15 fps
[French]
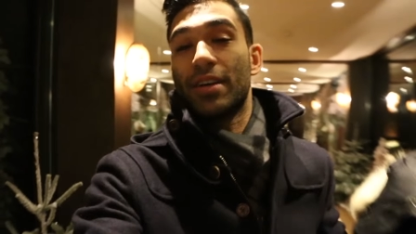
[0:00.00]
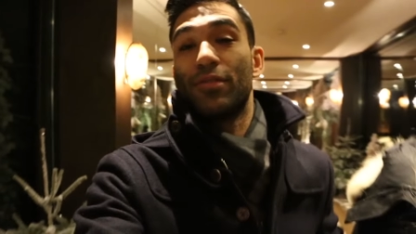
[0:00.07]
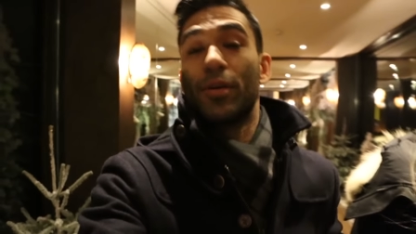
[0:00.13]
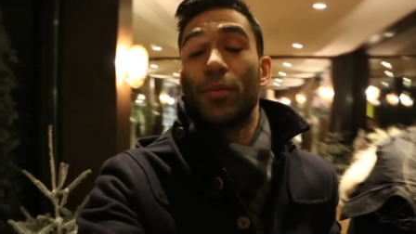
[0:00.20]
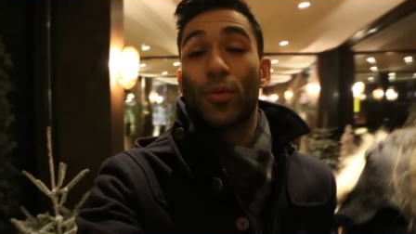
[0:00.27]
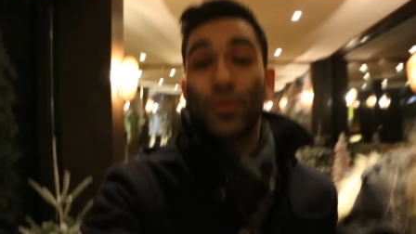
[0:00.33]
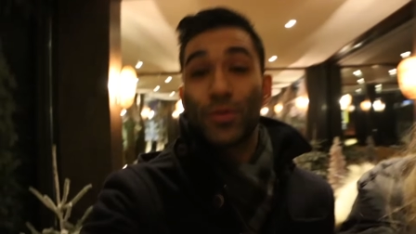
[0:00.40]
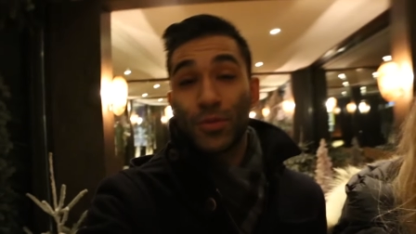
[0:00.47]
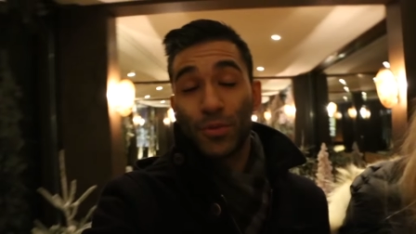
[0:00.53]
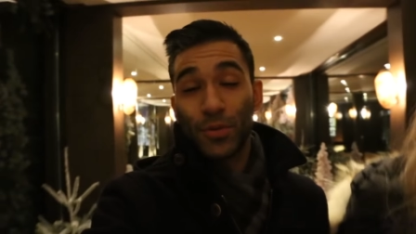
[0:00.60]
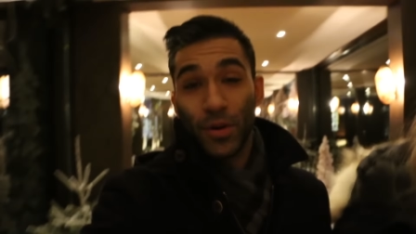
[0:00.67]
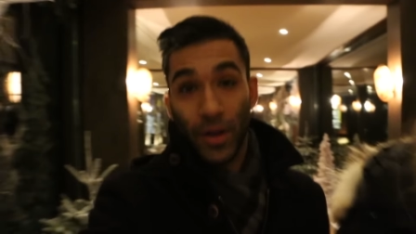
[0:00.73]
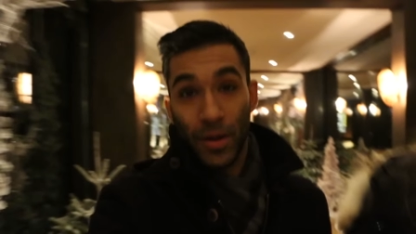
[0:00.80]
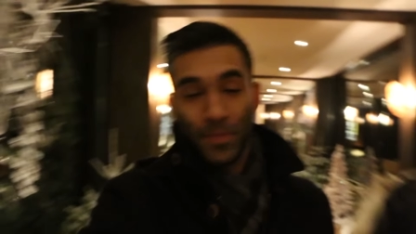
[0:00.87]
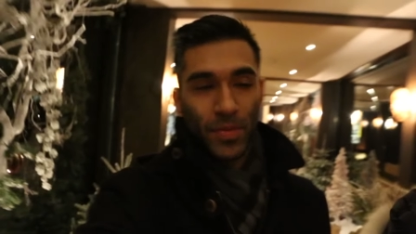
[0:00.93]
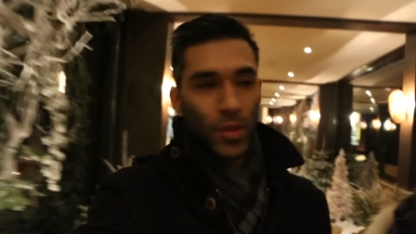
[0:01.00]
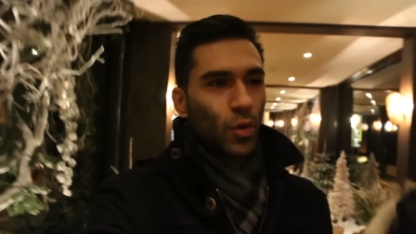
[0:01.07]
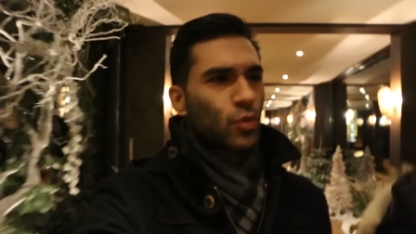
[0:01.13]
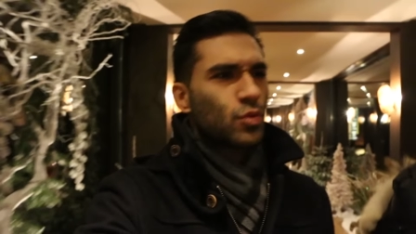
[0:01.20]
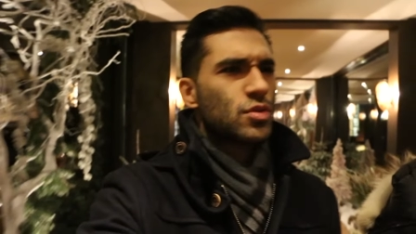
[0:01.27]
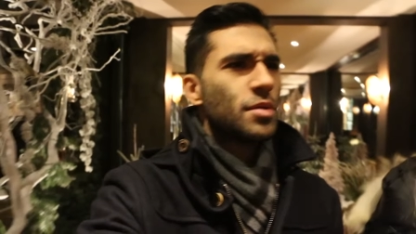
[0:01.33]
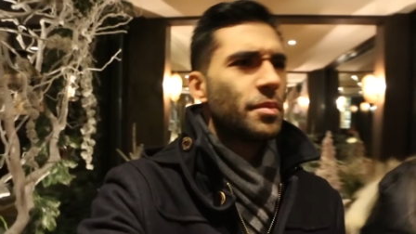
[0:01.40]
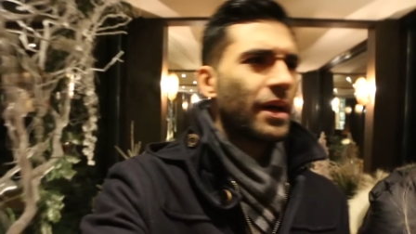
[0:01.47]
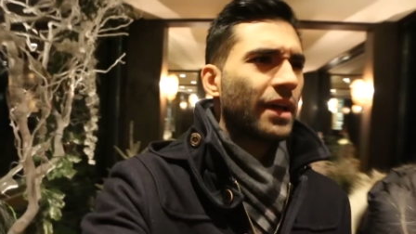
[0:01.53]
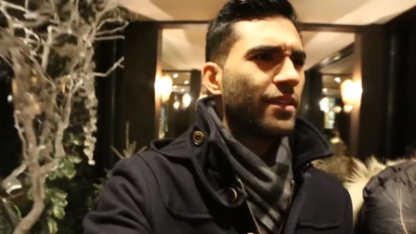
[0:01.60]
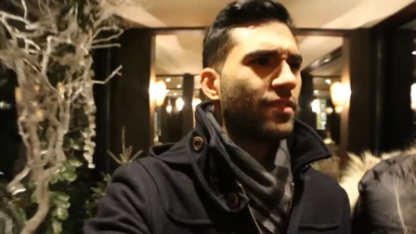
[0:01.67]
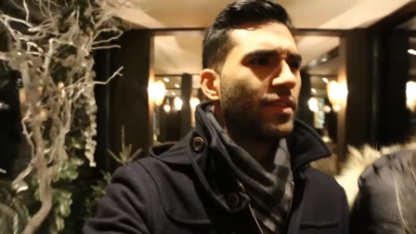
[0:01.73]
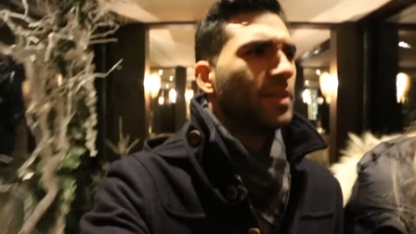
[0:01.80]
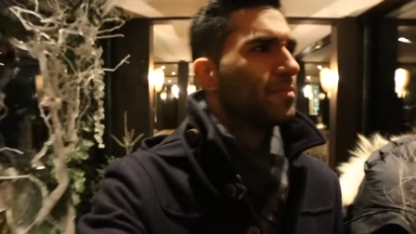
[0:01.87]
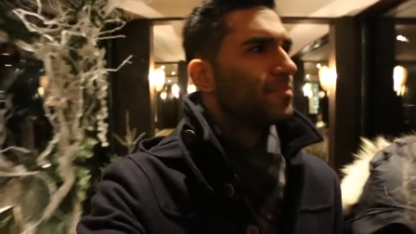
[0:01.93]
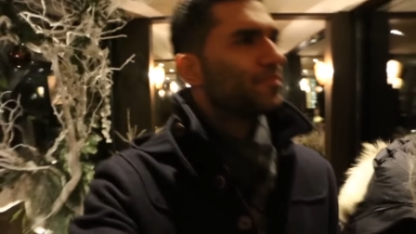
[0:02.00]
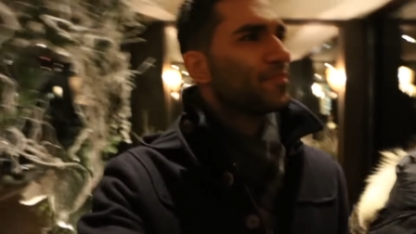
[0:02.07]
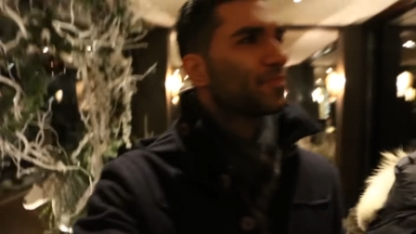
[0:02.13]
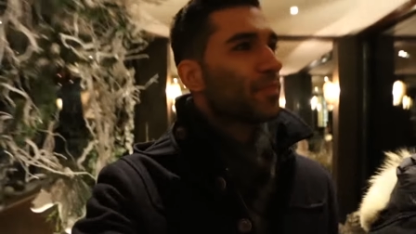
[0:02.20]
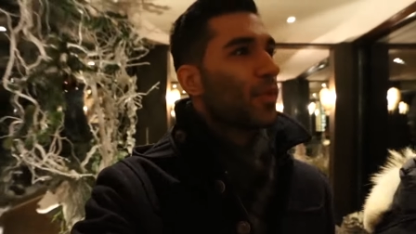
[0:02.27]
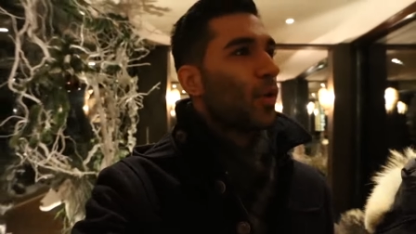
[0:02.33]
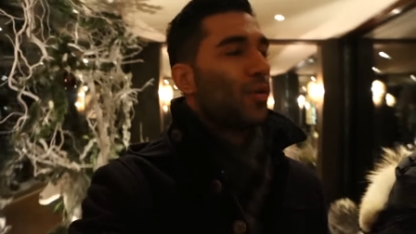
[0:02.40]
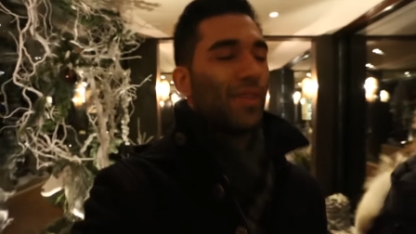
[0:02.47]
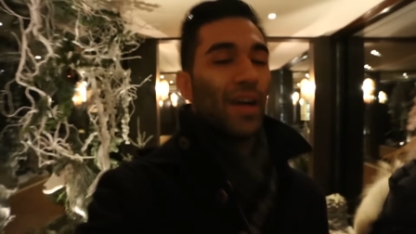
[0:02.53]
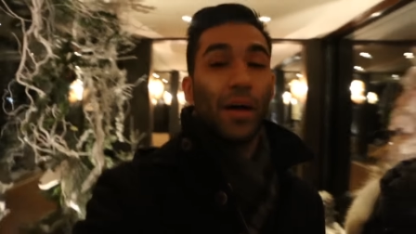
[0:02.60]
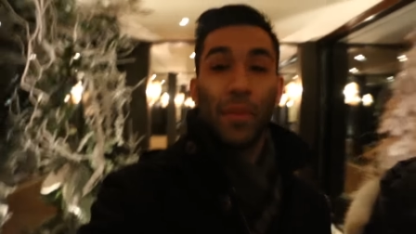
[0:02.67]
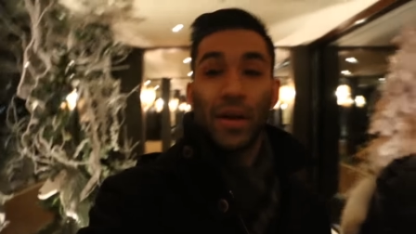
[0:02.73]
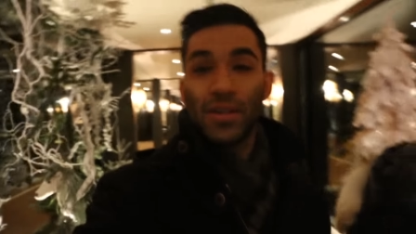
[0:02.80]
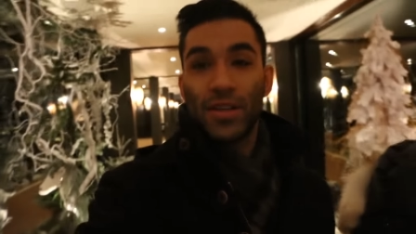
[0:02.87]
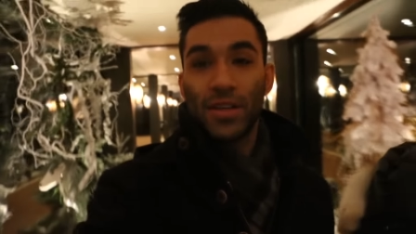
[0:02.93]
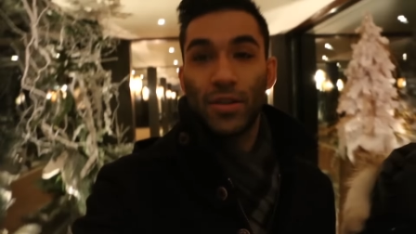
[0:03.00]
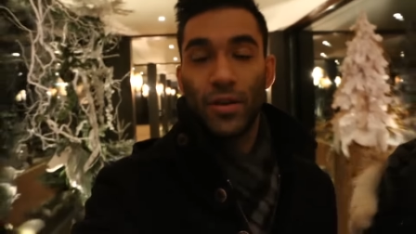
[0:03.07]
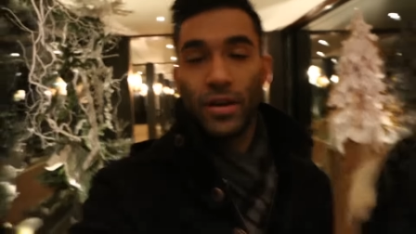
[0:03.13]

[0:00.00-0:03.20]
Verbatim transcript: à chaque fois Bonjour. Donc nous sommes arrivés. On va à un marché de